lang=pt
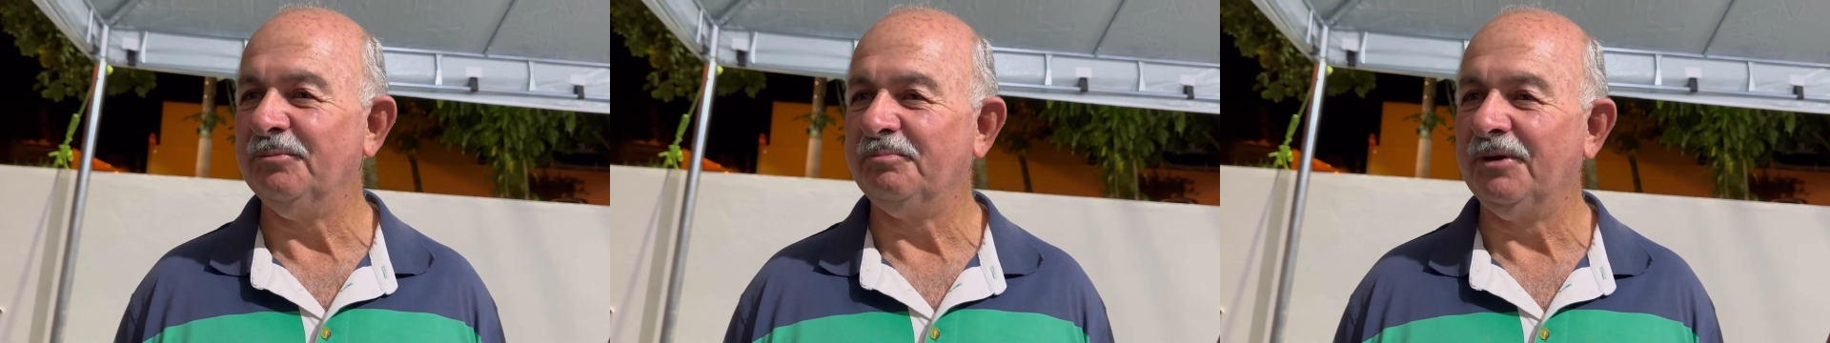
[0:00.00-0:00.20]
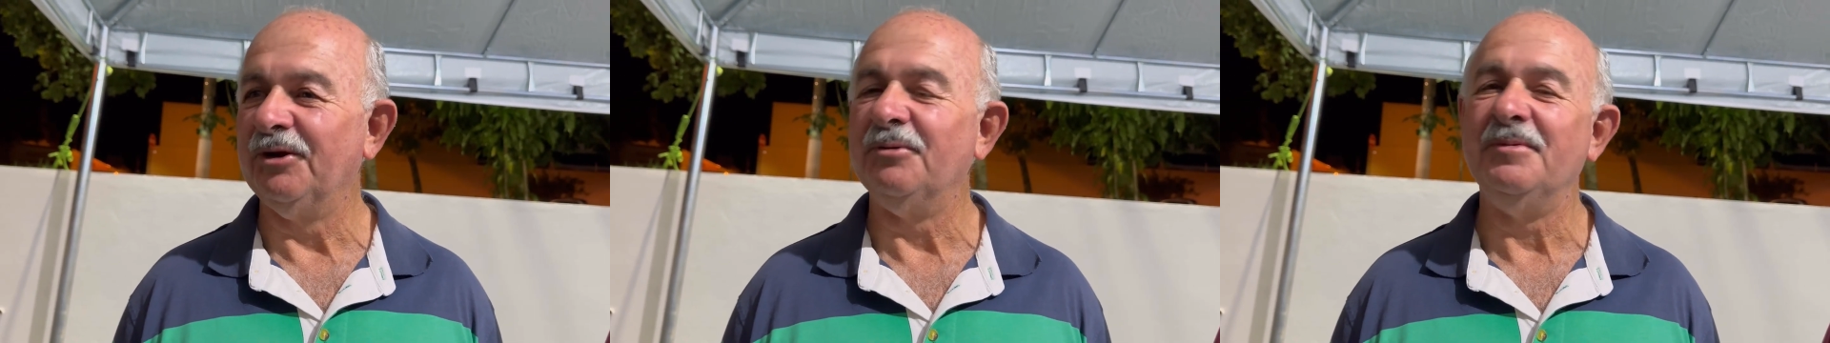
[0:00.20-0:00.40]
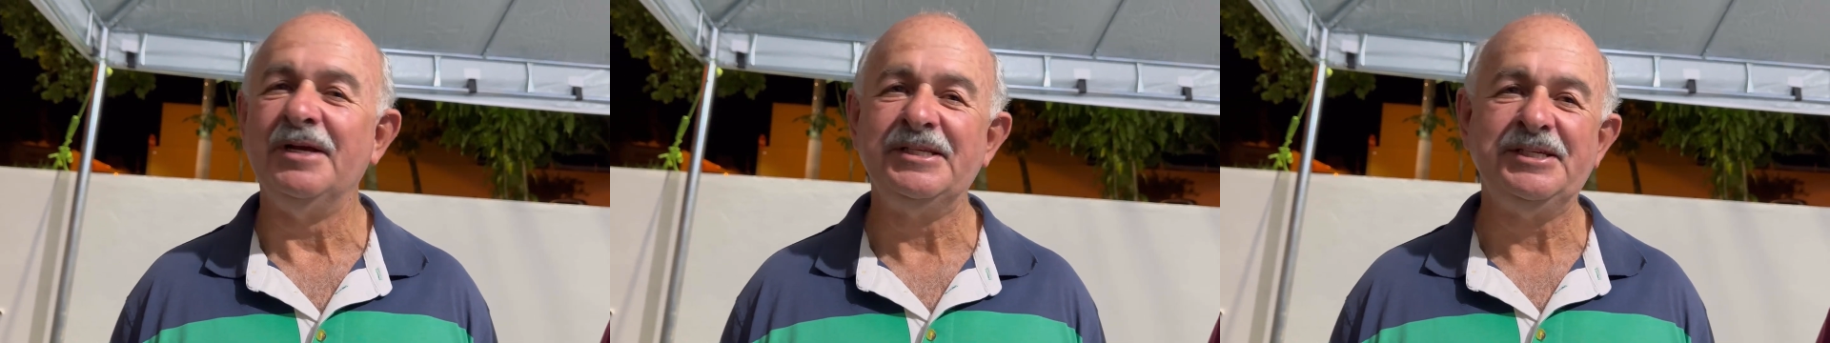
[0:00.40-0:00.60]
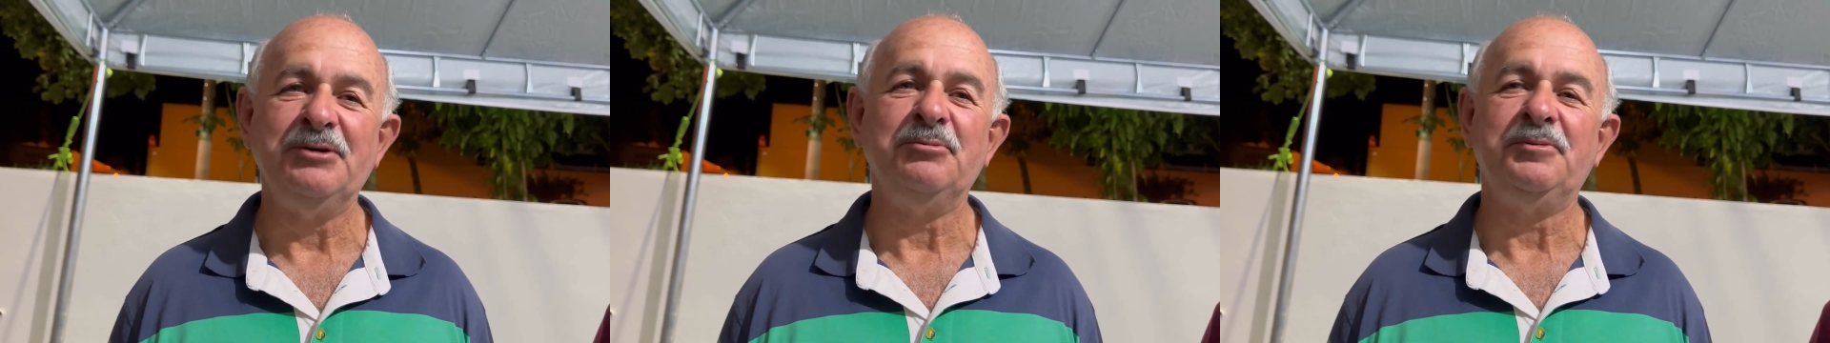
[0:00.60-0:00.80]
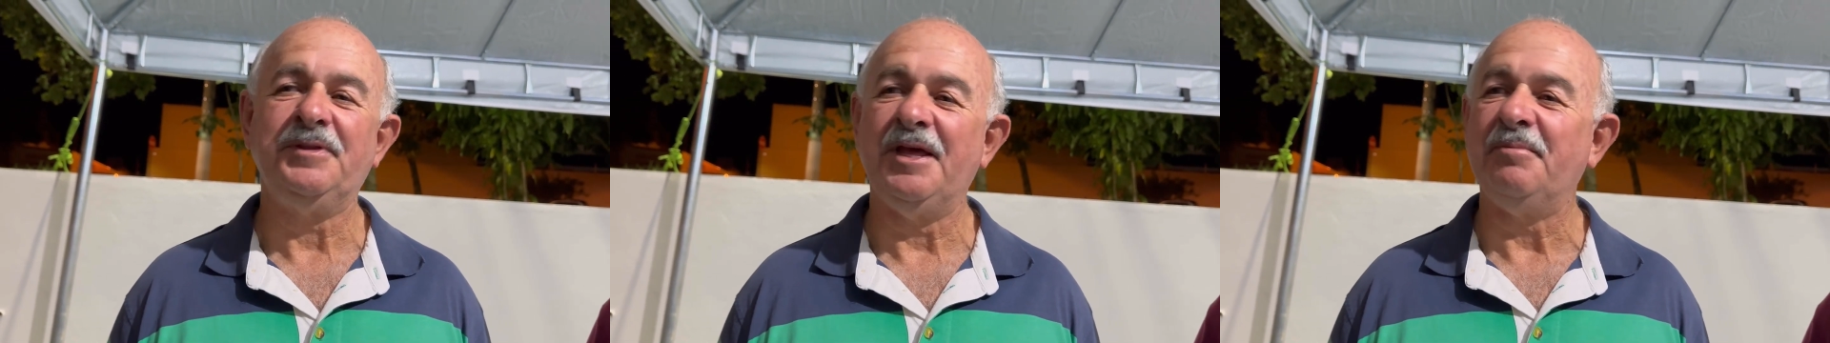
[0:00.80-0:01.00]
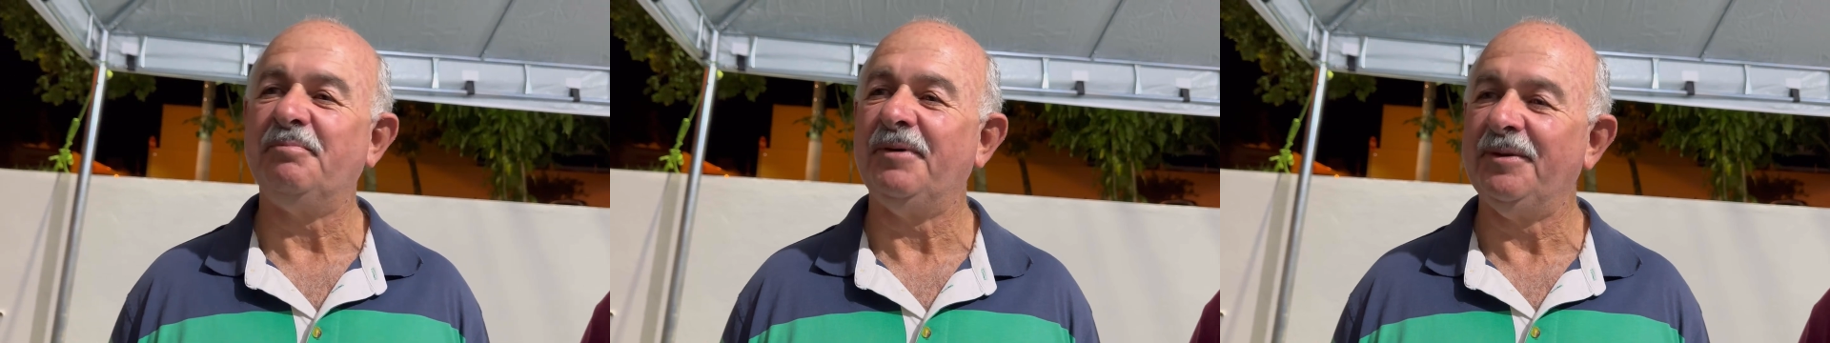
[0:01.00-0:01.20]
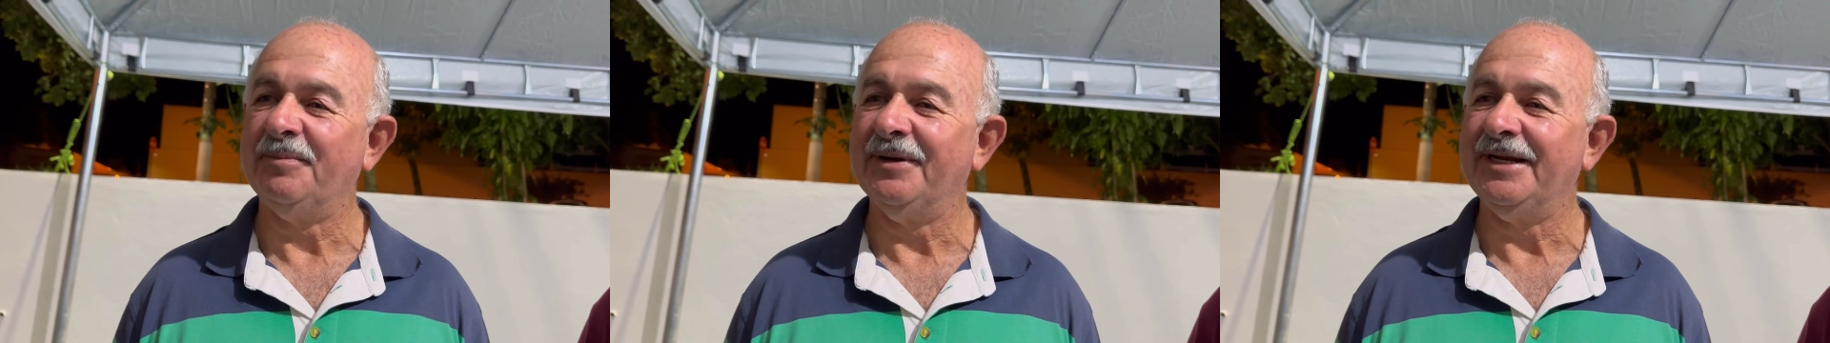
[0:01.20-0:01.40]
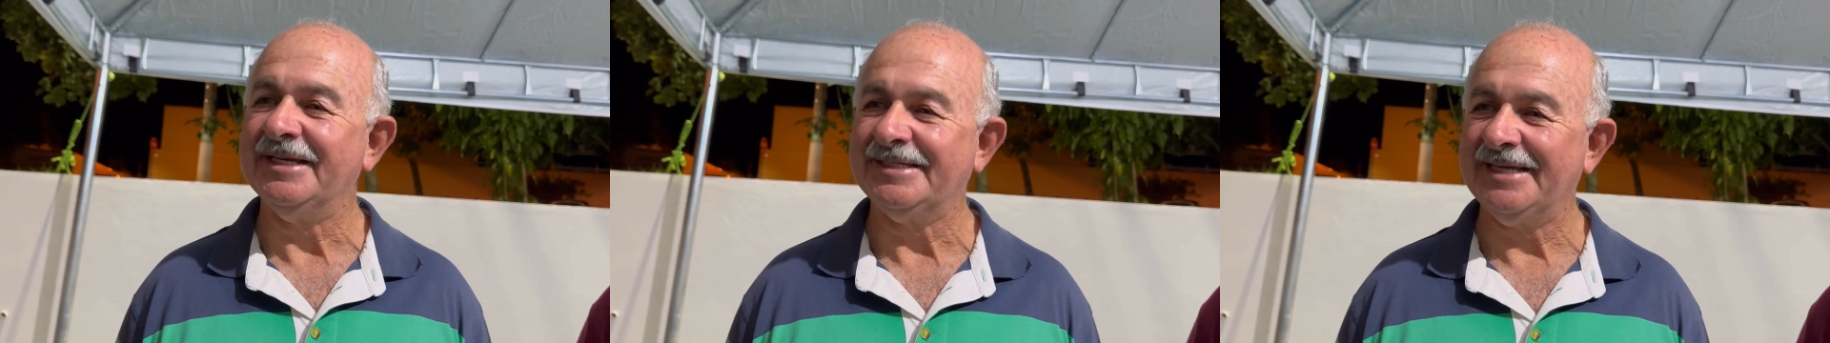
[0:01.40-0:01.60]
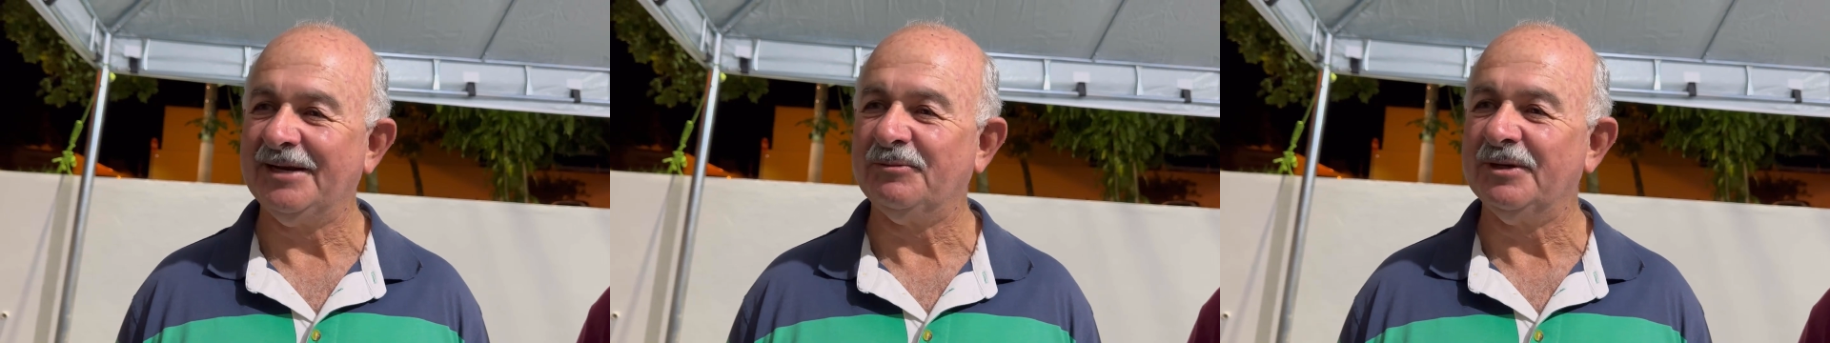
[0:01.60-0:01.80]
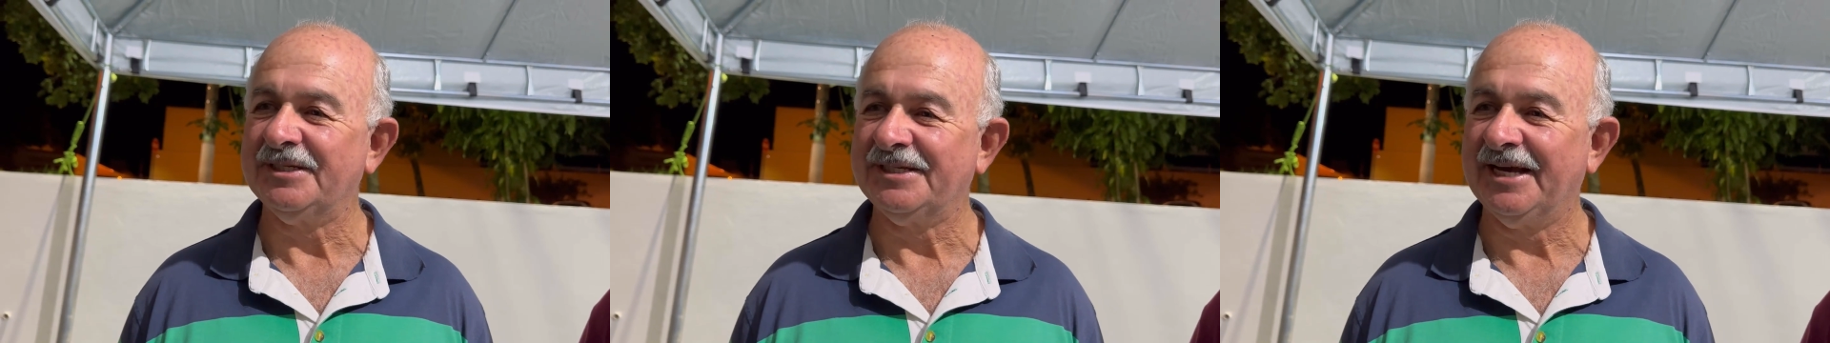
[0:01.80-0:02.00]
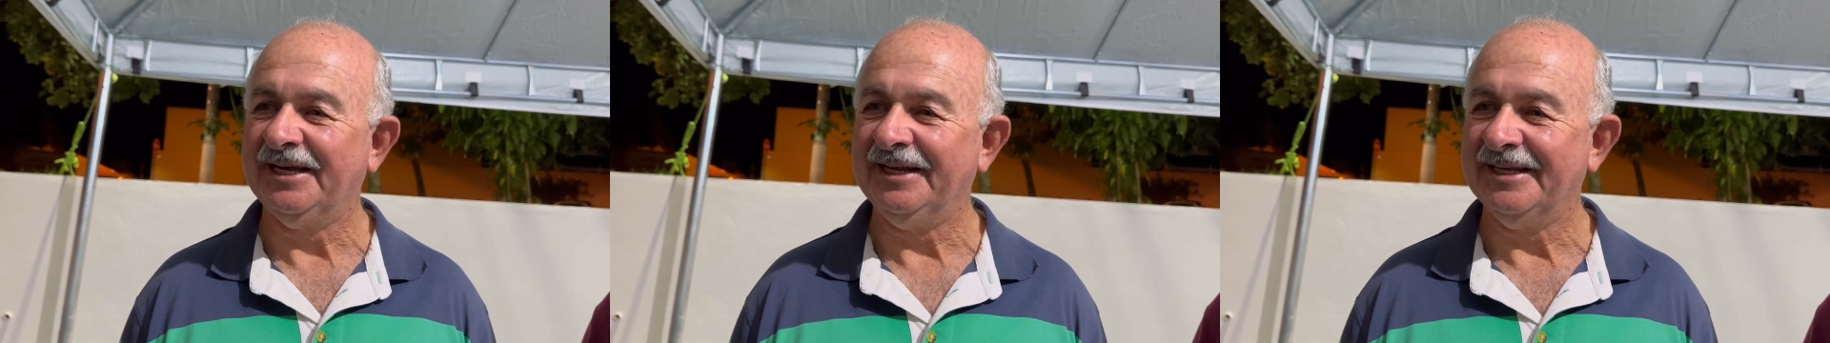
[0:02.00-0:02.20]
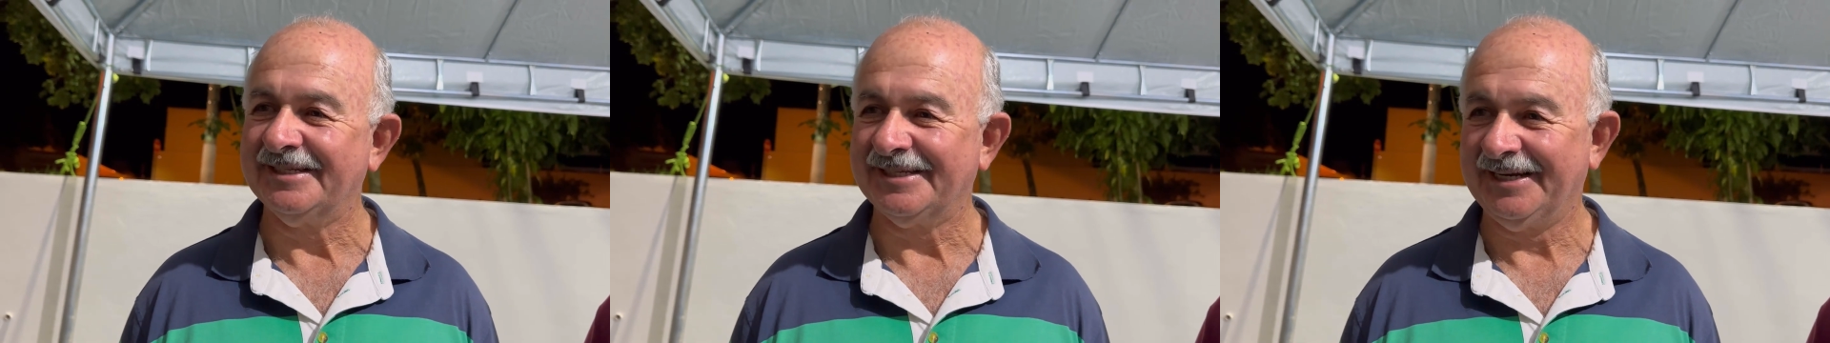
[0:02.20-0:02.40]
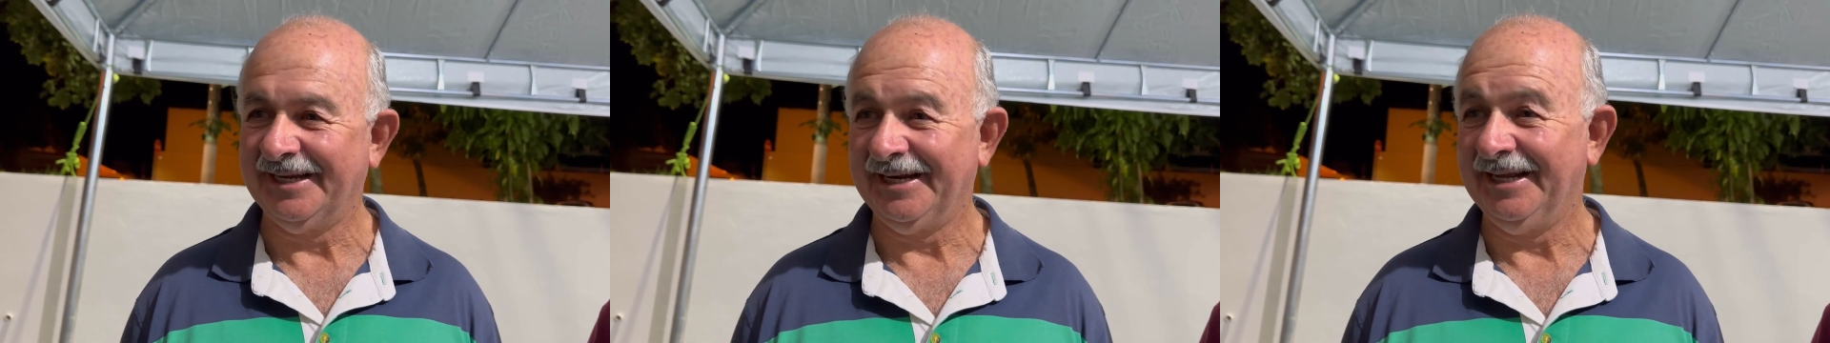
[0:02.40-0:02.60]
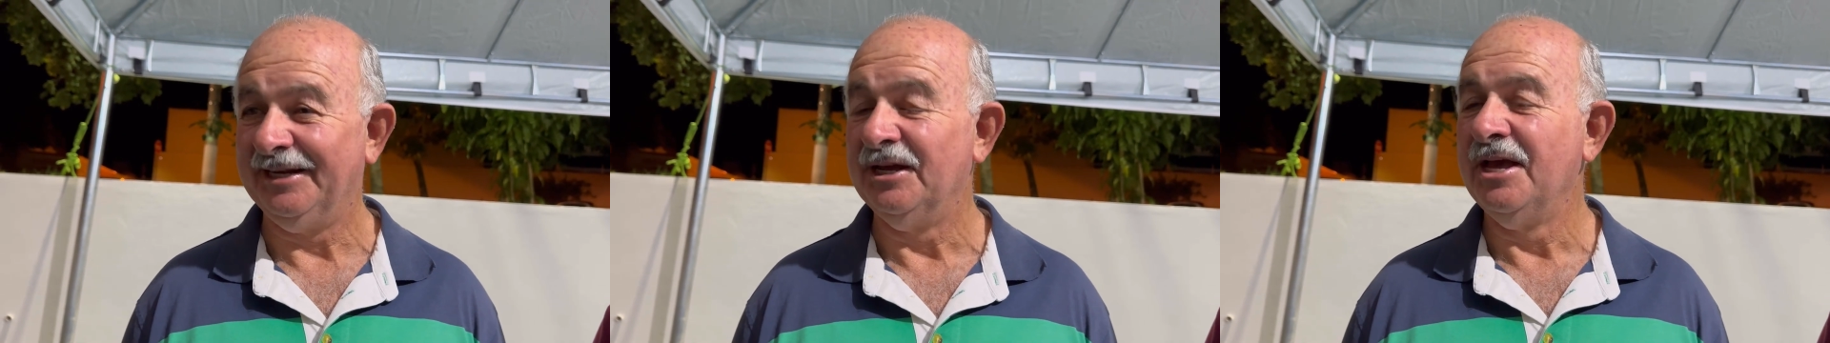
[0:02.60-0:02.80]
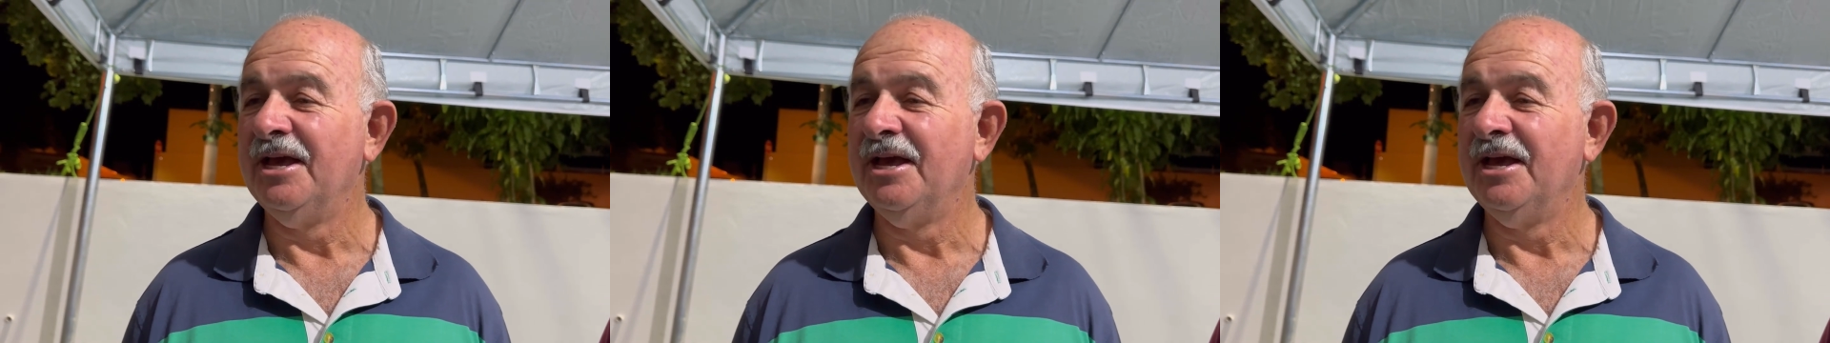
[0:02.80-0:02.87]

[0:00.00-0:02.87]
pelo menos eu tenho que permanecer com esse segredo, Sanarelli